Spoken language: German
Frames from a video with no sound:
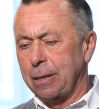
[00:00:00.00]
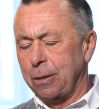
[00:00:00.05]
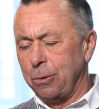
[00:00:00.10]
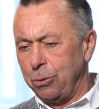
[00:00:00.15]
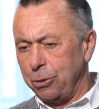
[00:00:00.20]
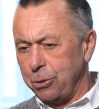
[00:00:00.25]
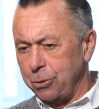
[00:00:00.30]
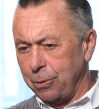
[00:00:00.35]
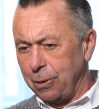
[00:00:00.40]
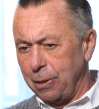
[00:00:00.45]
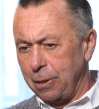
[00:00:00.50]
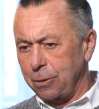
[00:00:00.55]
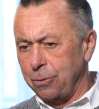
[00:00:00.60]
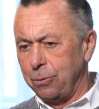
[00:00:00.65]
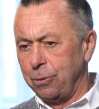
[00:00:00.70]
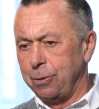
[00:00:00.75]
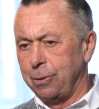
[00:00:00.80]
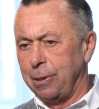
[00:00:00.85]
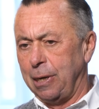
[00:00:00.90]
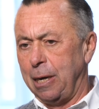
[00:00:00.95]
Kultur, äh,
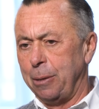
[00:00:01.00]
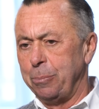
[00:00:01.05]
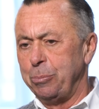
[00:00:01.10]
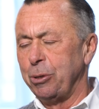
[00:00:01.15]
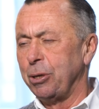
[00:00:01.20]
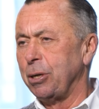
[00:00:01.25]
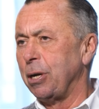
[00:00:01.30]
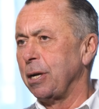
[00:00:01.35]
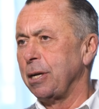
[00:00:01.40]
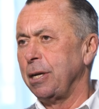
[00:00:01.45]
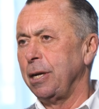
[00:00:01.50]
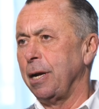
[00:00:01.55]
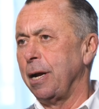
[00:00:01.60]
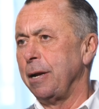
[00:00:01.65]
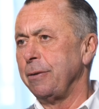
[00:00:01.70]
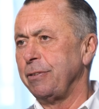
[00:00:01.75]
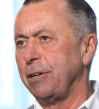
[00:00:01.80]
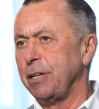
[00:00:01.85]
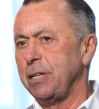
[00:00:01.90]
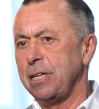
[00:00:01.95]
kultureller Bürgerkrieg
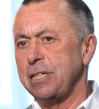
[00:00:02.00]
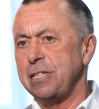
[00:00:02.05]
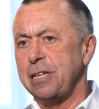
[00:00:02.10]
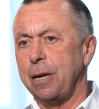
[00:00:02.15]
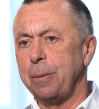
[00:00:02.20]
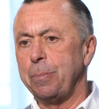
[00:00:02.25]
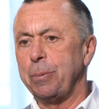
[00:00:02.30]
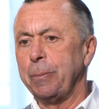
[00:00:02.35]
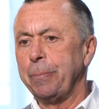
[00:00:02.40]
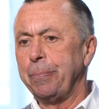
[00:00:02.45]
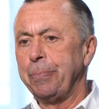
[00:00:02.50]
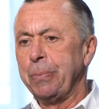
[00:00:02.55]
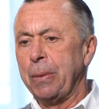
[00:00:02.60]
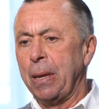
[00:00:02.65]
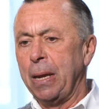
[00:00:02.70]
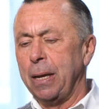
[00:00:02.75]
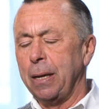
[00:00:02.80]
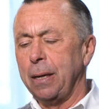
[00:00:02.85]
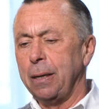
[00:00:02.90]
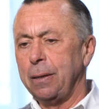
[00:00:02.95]
einfach deshalb,
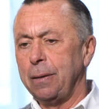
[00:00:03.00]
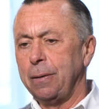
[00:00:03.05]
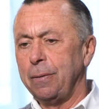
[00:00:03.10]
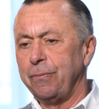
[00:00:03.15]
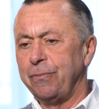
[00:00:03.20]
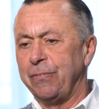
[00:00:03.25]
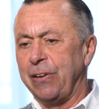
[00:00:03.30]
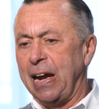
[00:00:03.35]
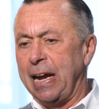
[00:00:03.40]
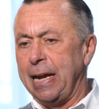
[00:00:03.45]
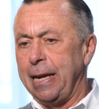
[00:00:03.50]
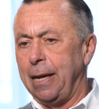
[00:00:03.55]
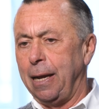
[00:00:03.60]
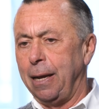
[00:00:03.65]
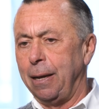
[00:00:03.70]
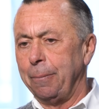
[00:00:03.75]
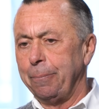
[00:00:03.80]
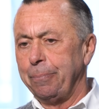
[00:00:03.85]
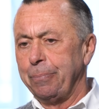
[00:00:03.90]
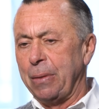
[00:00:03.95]
äh,
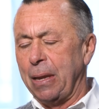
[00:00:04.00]
weil